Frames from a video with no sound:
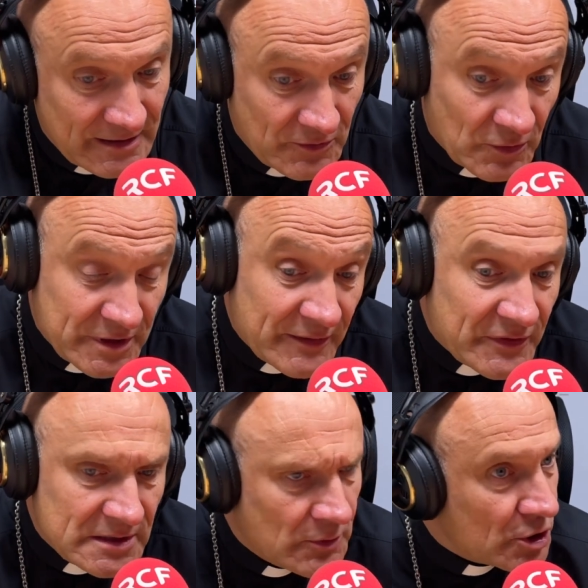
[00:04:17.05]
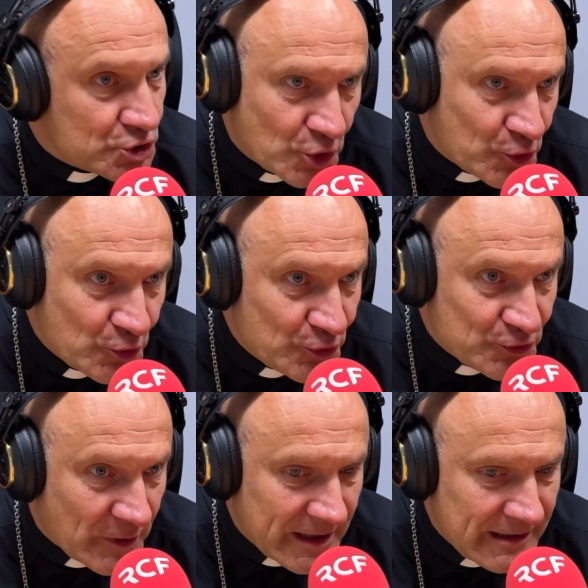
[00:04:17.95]
Donc, il y a effectivement un choc
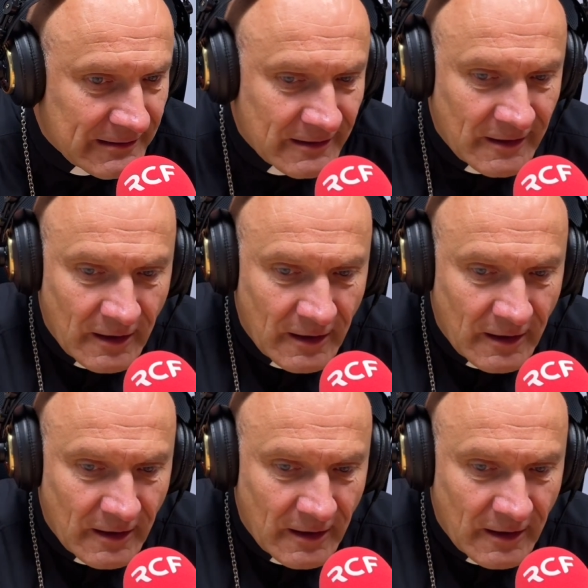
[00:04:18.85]
culturel.